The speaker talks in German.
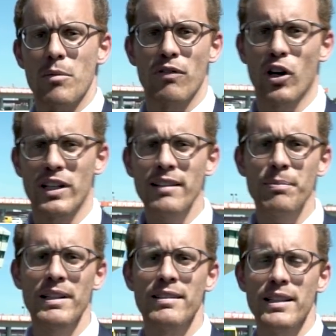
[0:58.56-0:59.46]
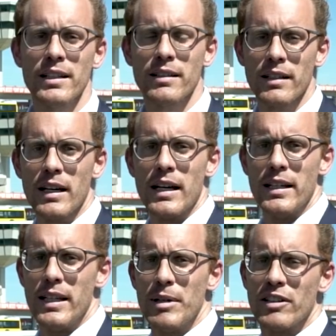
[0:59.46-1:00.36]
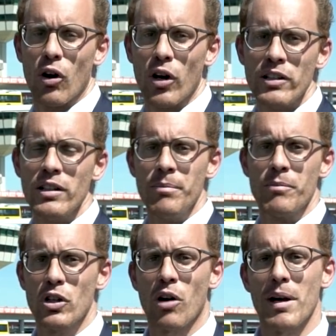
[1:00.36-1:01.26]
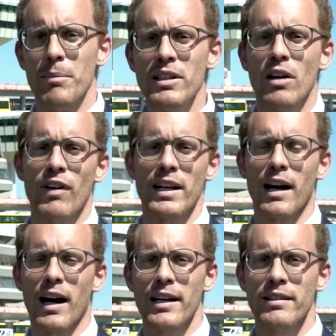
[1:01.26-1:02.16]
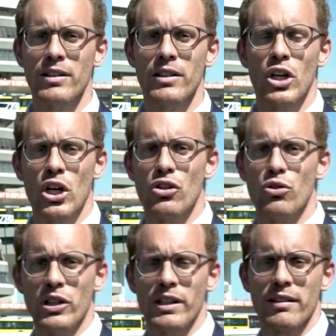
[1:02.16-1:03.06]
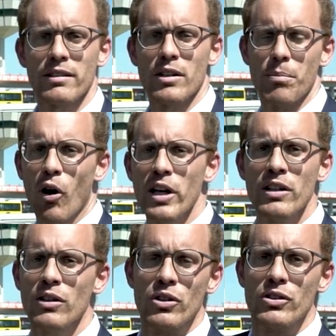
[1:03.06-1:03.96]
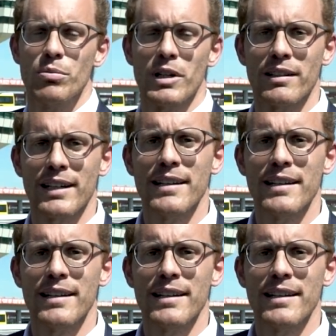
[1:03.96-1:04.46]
Bevor das passiert, nehme ich Sie heute noch mal mit auf eine Reise durch das Gebäude und über das